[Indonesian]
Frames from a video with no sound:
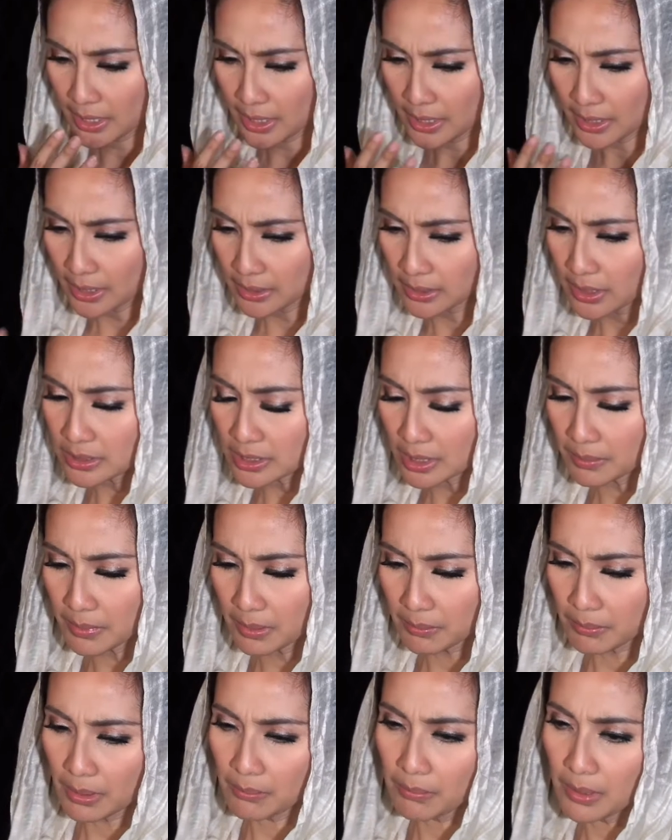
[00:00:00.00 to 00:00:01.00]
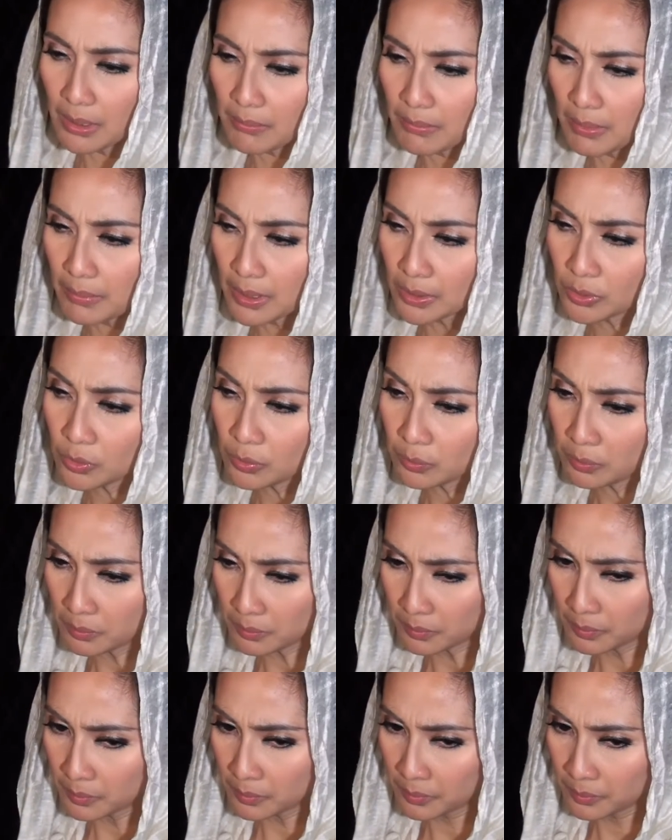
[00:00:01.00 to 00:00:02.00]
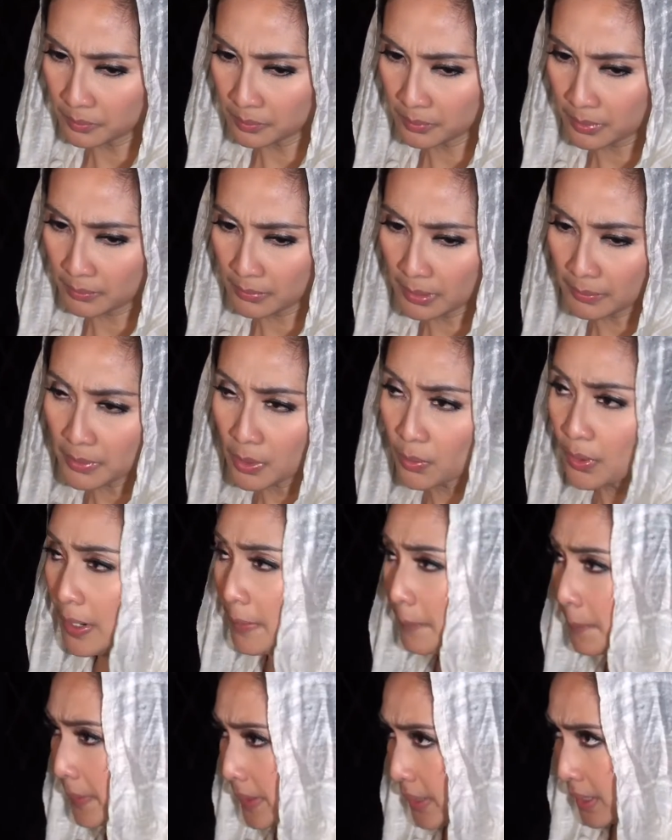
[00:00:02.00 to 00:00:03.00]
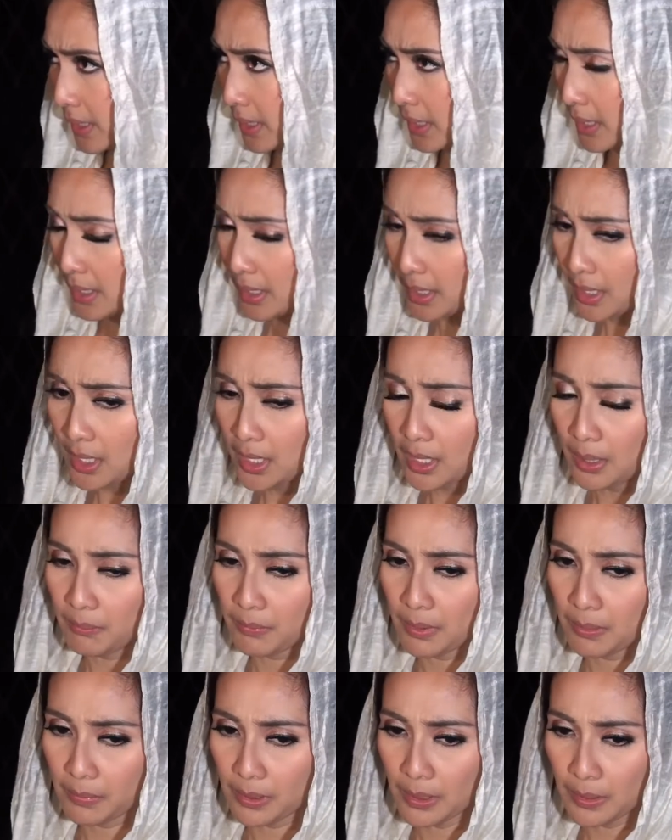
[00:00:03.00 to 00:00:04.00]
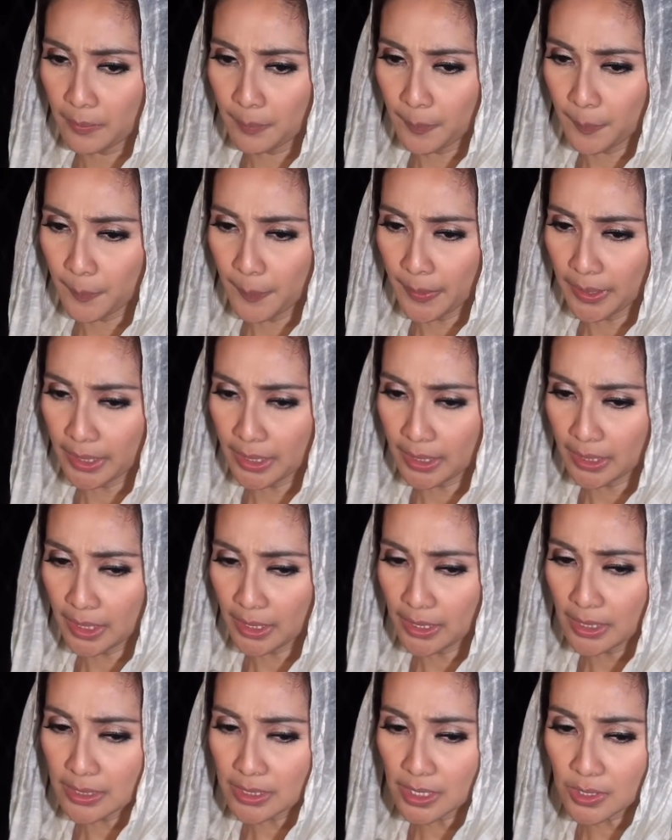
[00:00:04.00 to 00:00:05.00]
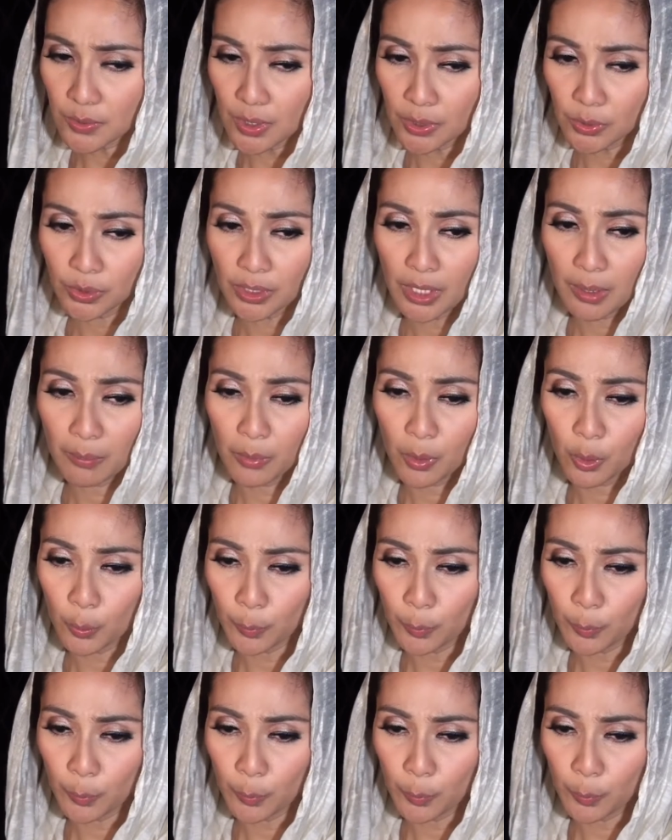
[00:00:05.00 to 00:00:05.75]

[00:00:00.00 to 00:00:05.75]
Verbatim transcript: Saya nanya sama mama, mama tuh mama mau apa? Mama pengen ada sesuatu yang